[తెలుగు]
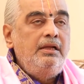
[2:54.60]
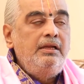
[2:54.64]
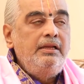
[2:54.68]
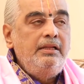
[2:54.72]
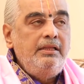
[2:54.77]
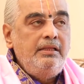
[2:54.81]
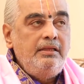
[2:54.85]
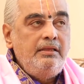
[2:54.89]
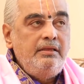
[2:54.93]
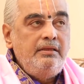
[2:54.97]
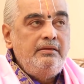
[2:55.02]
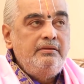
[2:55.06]

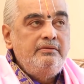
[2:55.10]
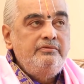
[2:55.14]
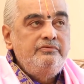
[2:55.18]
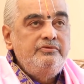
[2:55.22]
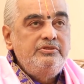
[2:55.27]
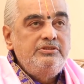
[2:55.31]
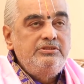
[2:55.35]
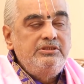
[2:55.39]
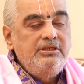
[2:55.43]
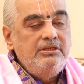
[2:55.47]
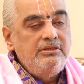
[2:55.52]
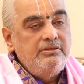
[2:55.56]
అనే
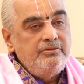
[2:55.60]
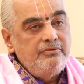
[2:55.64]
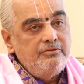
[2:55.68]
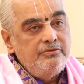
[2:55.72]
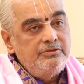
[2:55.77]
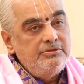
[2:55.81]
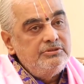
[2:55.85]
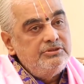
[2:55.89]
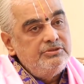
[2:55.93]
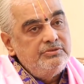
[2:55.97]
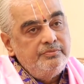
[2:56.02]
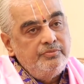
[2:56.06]
విషయాన్ని
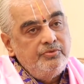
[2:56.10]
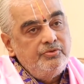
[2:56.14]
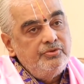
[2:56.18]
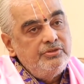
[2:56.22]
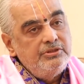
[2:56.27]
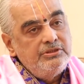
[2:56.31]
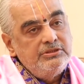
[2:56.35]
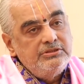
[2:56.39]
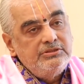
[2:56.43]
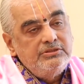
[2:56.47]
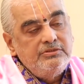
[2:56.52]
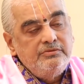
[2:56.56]
గురించి
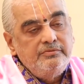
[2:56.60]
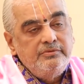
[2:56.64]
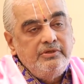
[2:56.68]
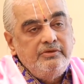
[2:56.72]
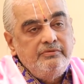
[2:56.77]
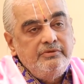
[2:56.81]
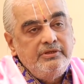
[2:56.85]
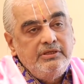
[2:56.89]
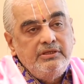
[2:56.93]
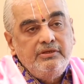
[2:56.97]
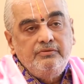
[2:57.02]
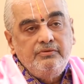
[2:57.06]
బోధించడం
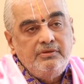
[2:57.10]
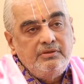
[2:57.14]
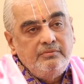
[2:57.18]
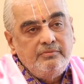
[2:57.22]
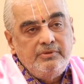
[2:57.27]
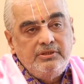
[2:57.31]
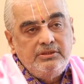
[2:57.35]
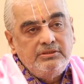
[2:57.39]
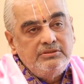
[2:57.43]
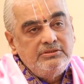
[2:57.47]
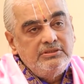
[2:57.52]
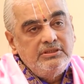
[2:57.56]
అవన్నీ కూడా
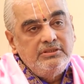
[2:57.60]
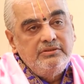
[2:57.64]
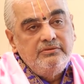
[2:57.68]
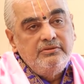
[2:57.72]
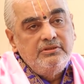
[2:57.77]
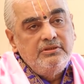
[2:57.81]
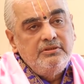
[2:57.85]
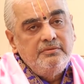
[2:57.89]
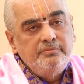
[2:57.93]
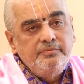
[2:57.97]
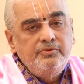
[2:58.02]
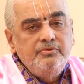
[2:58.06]
మనం
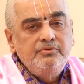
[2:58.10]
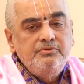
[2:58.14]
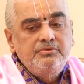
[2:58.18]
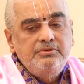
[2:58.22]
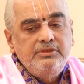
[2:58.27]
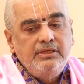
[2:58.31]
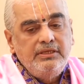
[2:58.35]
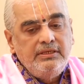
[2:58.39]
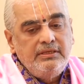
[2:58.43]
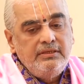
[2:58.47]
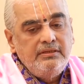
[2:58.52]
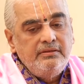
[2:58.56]
చదివినప్పుడు
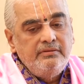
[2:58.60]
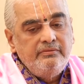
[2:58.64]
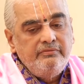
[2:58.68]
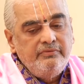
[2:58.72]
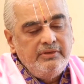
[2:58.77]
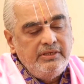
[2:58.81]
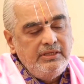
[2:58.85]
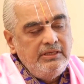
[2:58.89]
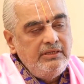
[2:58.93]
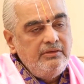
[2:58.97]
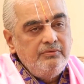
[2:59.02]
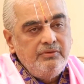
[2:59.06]
సరే
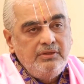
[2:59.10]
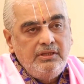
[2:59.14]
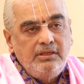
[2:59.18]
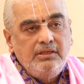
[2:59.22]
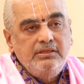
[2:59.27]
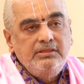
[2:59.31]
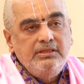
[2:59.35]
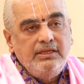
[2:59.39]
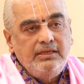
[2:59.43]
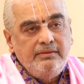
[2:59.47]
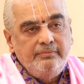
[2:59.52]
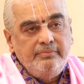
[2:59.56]
ఇవన్నీ కూడా
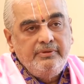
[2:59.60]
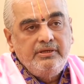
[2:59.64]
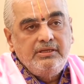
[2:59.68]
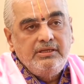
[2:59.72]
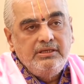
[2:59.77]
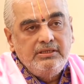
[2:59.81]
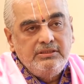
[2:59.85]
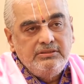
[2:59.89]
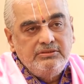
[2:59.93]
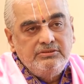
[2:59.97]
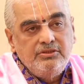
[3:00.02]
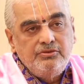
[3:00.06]
దాని
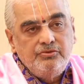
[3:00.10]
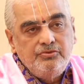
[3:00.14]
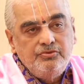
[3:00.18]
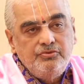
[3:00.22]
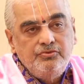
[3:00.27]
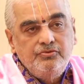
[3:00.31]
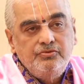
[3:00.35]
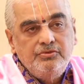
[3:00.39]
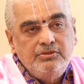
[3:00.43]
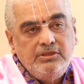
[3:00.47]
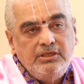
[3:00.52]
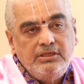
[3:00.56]
ప్రకారం
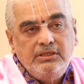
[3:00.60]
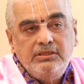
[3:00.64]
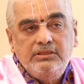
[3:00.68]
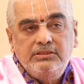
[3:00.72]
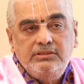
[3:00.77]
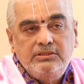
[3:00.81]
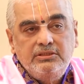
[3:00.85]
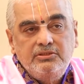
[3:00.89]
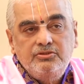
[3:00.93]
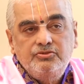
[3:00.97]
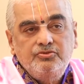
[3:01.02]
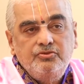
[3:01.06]
జరుగుతూ
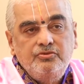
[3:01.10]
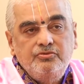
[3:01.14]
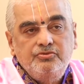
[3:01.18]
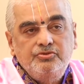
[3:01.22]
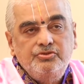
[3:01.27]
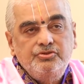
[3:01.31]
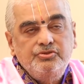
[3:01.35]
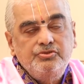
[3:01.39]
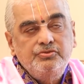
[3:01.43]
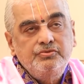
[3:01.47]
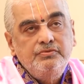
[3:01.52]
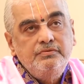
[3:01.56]
ఉందనేది
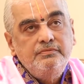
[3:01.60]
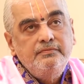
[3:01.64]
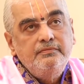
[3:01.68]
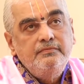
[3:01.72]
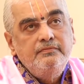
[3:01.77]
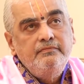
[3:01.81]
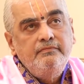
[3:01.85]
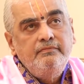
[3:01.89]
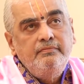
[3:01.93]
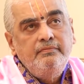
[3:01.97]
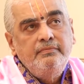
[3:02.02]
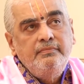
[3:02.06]
తెలుసుకోవచ్చు
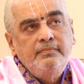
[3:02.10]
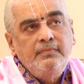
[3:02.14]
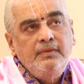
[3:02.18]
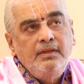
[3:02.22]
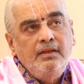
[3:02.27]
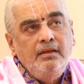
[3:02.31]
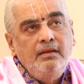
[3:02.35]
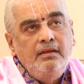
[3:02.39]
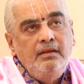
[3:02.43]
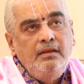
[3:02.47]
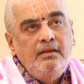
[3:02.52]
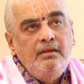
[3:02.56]

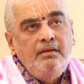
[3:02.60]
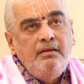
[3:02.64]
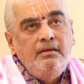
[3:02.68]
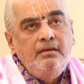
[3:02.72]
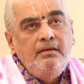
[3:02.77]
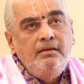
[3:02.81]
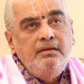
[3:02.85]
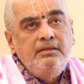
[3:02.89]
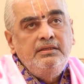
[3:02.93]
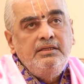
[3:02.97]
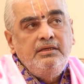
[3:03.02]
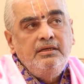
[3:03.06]

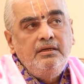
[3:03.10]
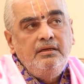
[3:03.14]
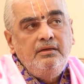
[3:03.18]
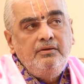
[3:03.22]
ఇది